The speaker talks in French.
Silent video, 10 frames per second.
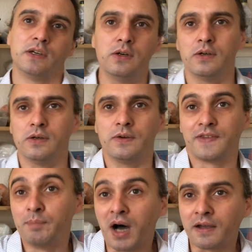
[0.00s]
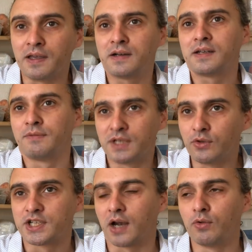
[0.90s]
Euh, c'est pas rien. La ville
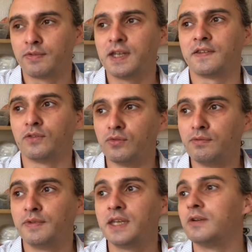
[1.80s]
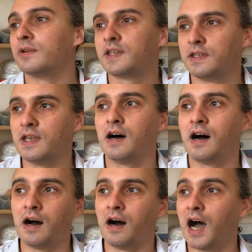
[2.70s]
de Charleville, c'est une ville qui,
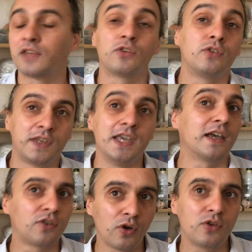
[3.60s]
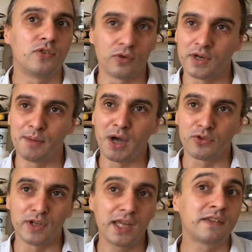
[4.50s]
accueille euh, la
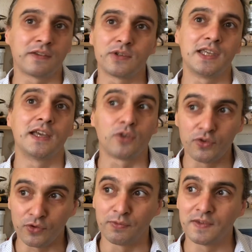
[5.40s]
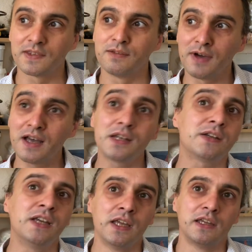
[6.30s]
marionnette, qui accueille ce
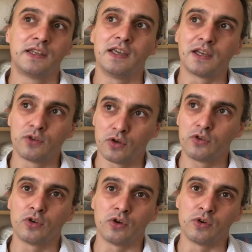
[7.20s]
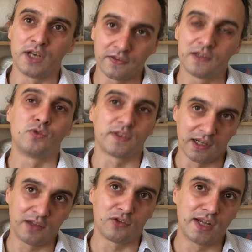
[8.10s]
festival, qui accueille euh, l'Institut
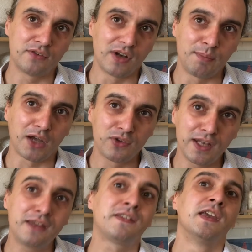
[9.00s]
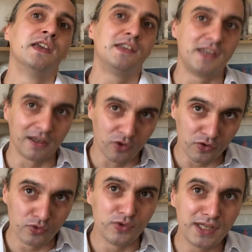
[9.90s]
international de la marionnette, qui
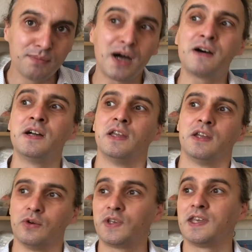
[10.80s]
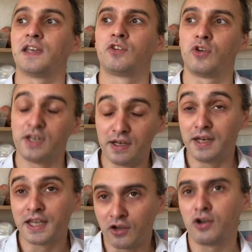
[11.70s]
accueille l'UNIMA, qui accueille
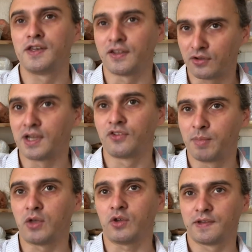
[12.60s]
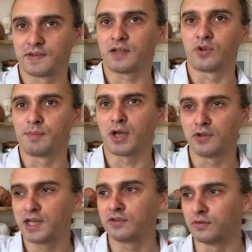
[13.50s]
l'École nationale supérieure des arts de la
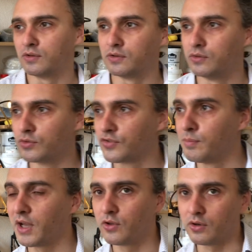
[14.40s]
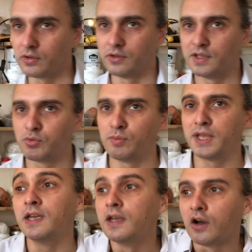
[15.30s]
marionnette, dont je suis par ailleurs
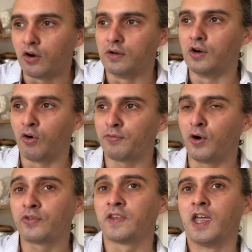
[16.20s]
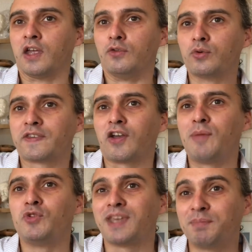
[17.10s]
diplômé en France. Donc c'est
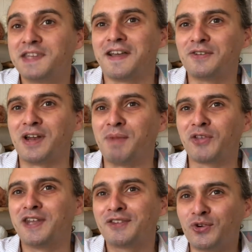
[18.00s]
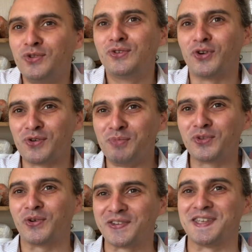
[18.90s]
quand même une capitale de la marionnette connue dans le
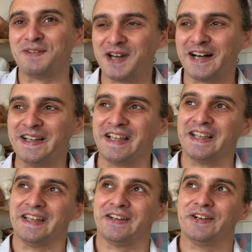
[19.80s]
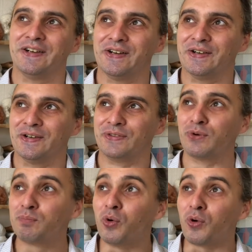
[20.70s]
monde entier. Voilà.
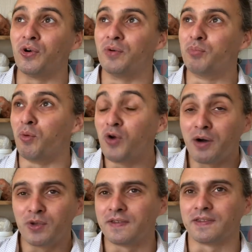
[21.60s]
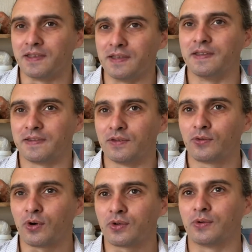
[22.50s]
donc pour, moi, oui, c'est
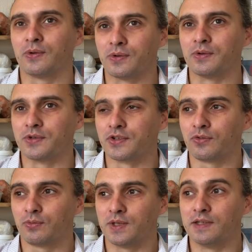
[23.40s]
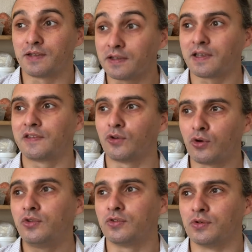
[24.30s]
sûr que je suis très très
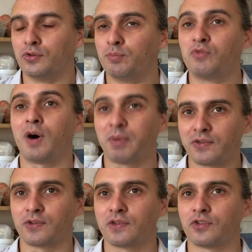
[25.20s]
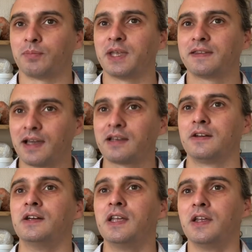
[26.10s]
heureux de pouvoir présenter ce
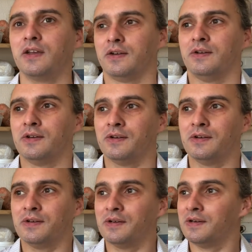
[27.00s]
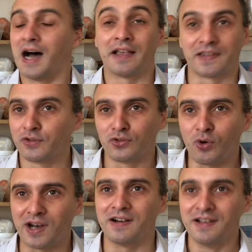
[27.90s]
spectacle euh, à cet
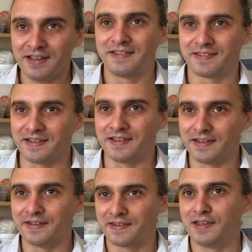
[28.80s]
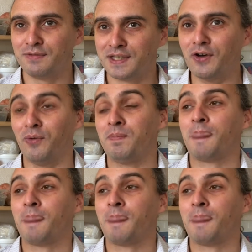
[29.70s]
endroit-là. C'est évident.